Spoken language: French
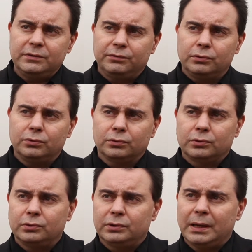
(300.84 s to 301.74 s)
niveaux
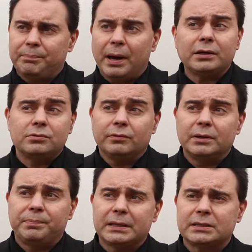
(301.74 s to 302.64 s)
donc d'impact suivant
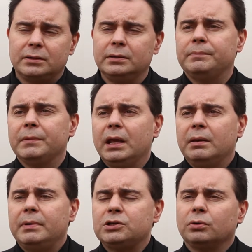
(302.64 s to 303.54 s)
les personnes,
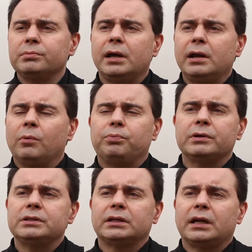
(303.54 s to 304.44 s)
mais ils sont bien là. On
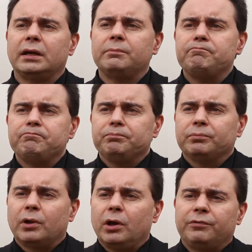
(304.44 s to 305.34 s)
pourrait dire qu'un
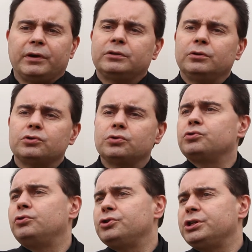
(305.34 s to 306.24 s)
un facteur
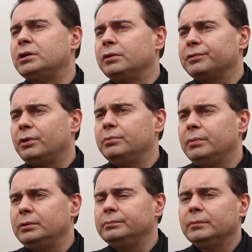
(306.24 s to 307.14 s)
sociologique,
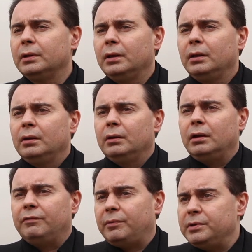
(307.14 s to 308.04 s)
l'environnement,
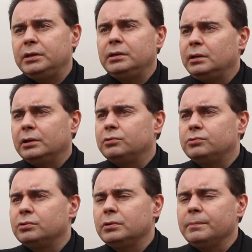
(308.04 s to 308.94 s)
la famille, la
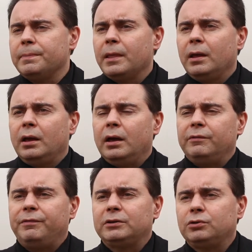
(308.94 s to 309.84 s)
culture,
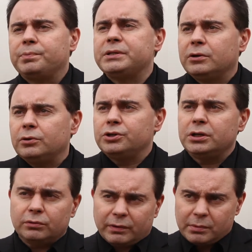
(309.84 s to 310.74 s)
un facteur
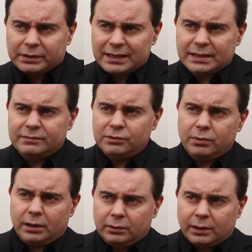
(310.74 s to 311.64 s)
psychologique, donc vraiment très
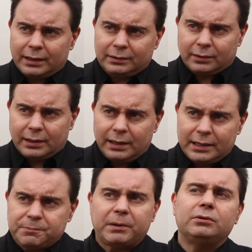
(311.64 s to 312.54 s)
individuel dans,
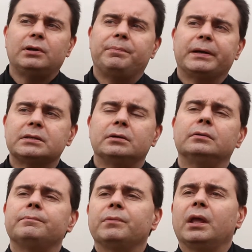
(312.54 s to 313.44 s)
l'esprit de la personne,